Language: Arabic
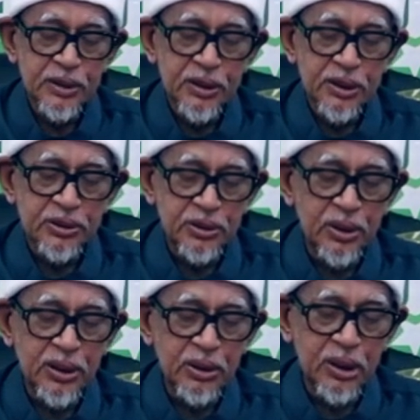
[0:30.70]
إذ
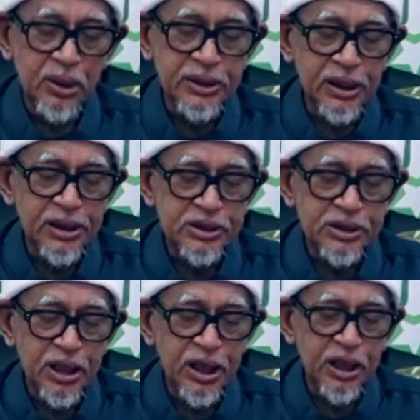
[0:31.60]
قال الله يا عيسى
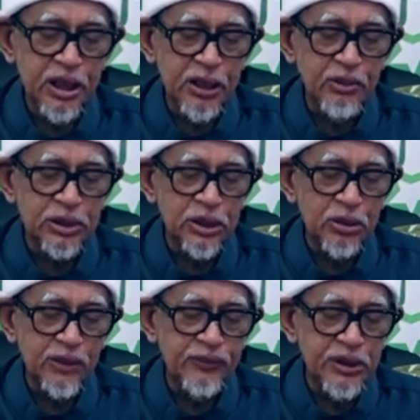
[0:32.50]
إني
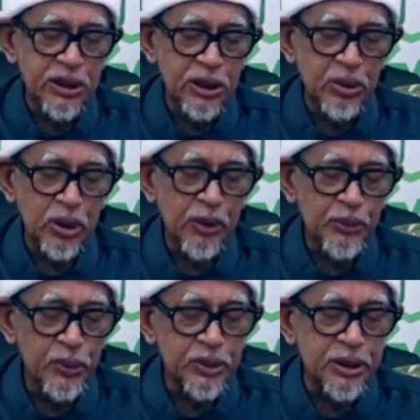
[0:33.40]
متوفيك
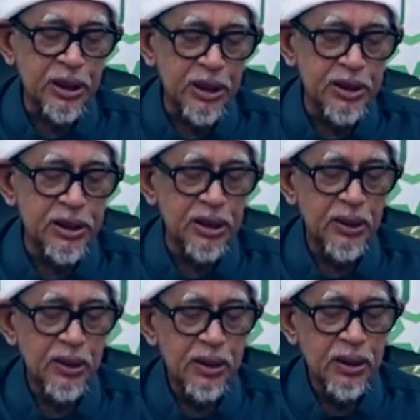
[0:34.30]
ورافعك إلي
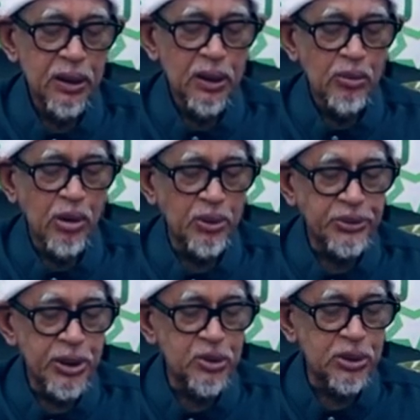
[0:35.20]

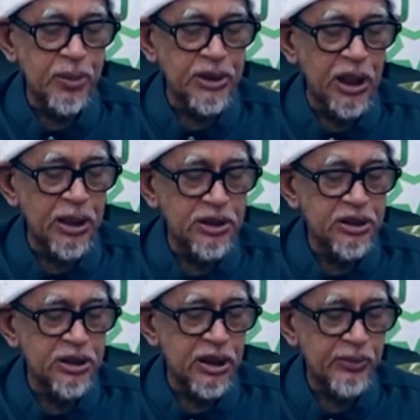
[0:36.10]
ومطهرك من
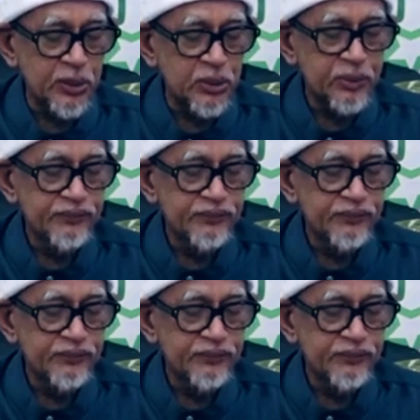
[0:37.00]
الذين كفروا